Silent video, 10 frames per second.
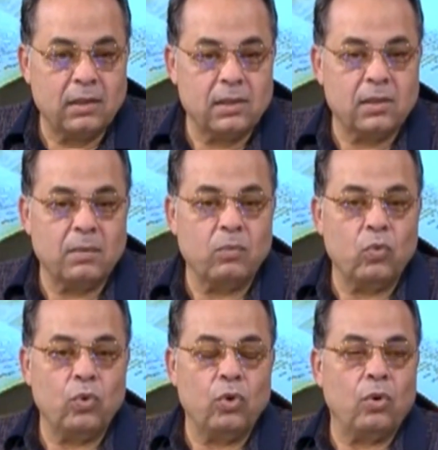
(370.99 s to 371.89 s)

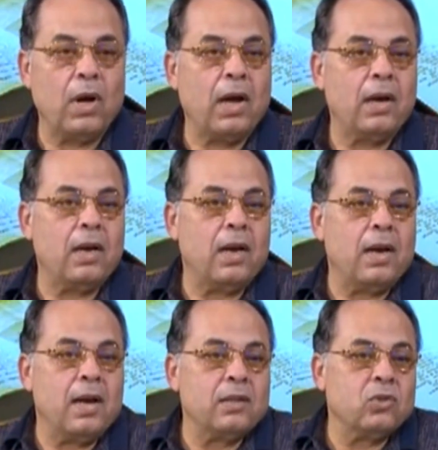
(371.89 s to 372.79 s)
يسموه
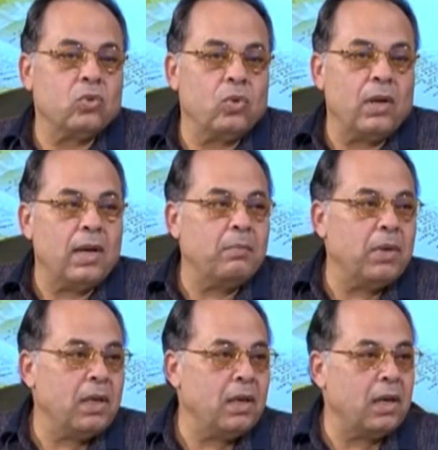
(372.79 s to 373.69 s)
يوحنا
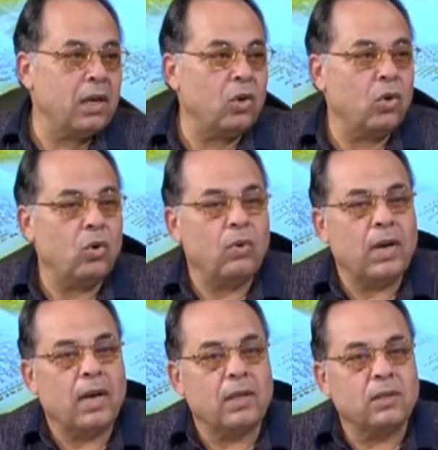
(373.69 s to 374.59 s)
السلمي لان هو
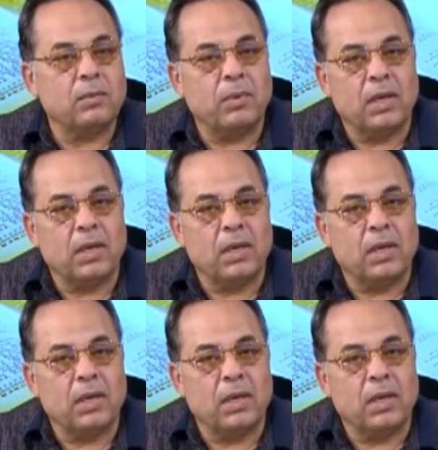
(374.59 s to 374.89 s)
كتب